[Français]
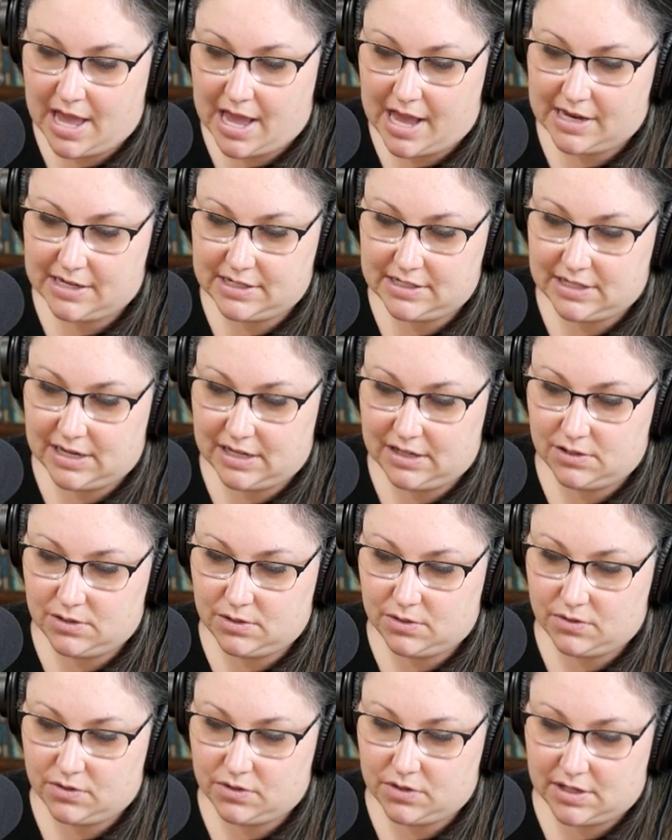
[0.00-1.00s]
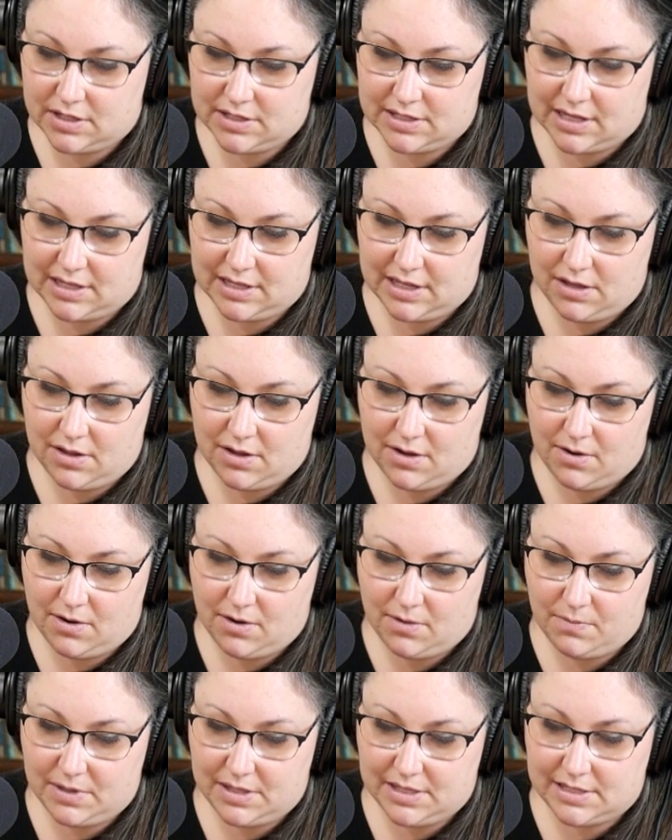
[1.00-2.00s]
à chaque saut, je sentais de
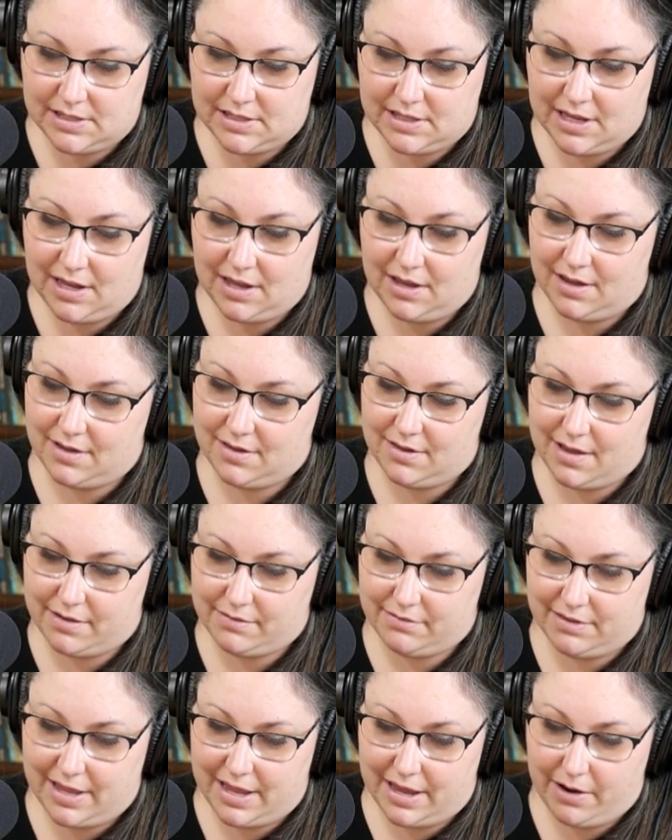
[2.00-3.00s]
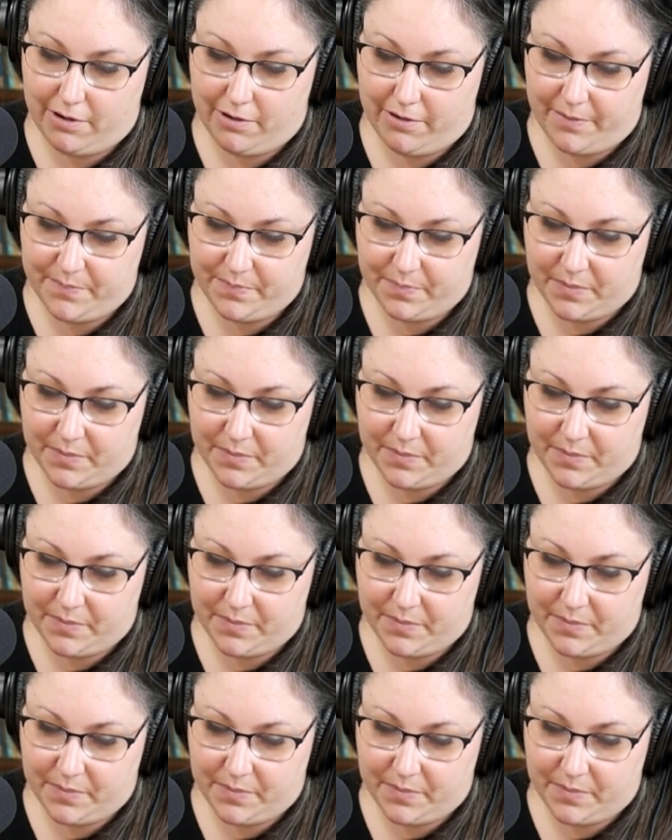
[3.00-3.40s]
l'humidité down there.